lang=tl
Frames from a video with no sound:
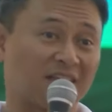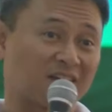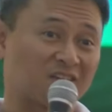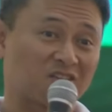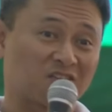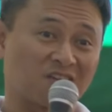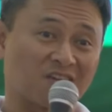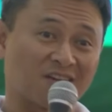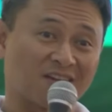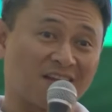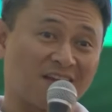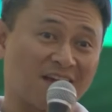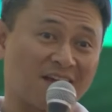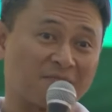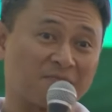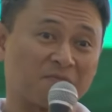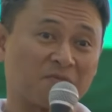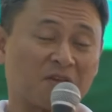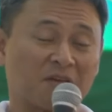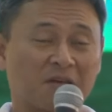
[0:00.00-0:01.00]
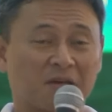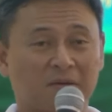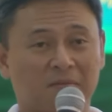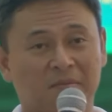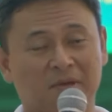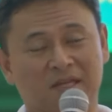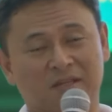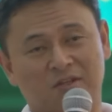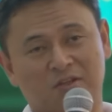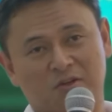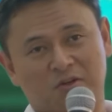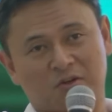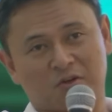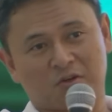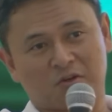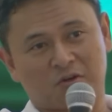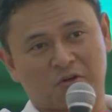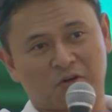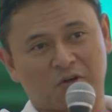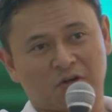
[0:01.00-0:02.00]
next year na yan.
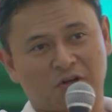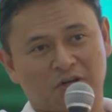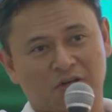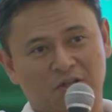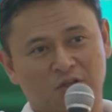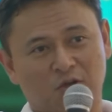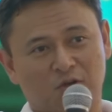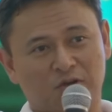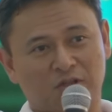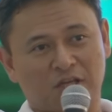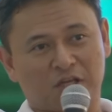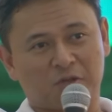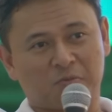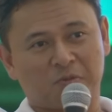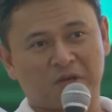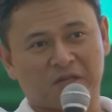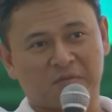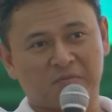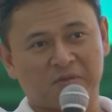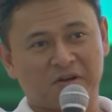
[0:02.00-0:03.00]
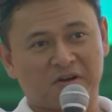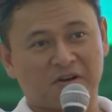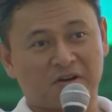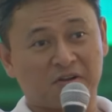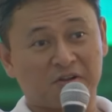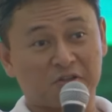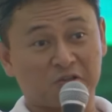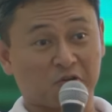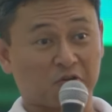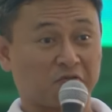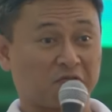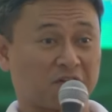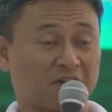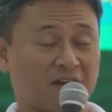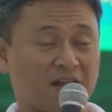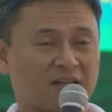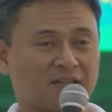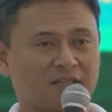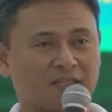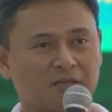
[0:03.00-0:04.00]
Medyo don't expect miracles
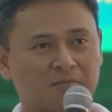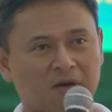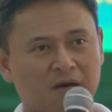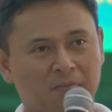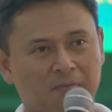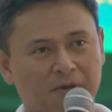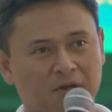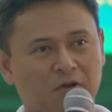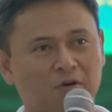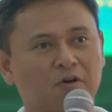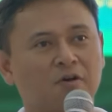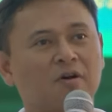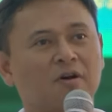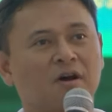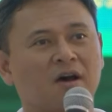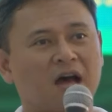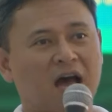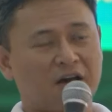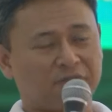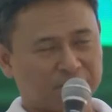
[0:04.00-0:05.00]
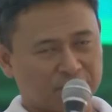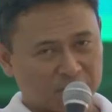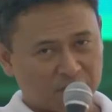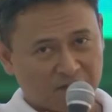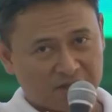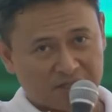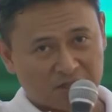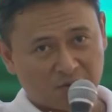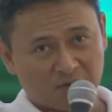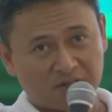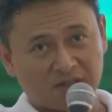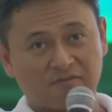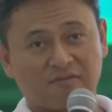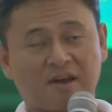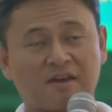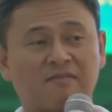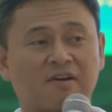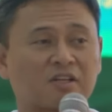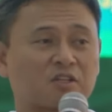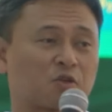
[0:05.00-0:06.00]
overnight, di ba? Pero after 2025,
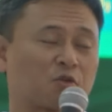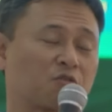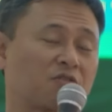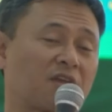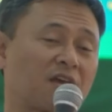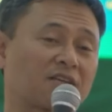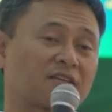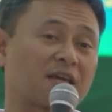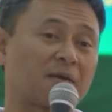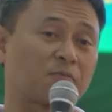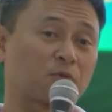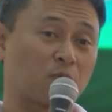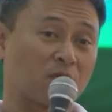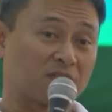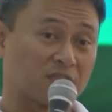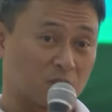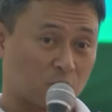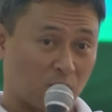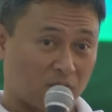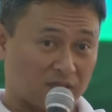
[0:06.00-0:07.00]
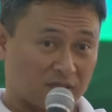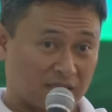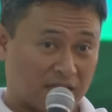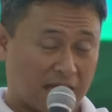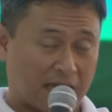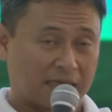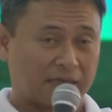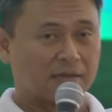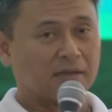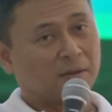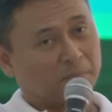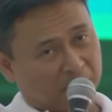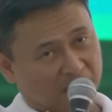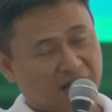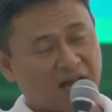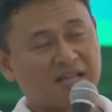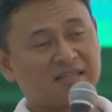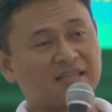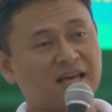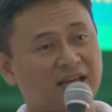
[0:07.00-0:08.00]
ang sunod na exam, 2029.
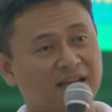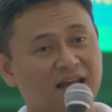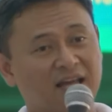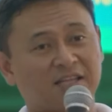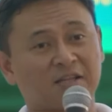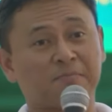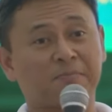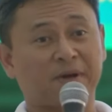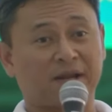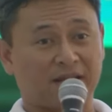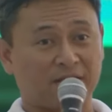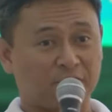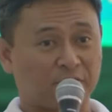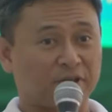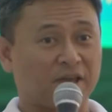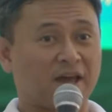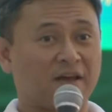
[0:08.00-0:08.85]
Paghandaan natin pareho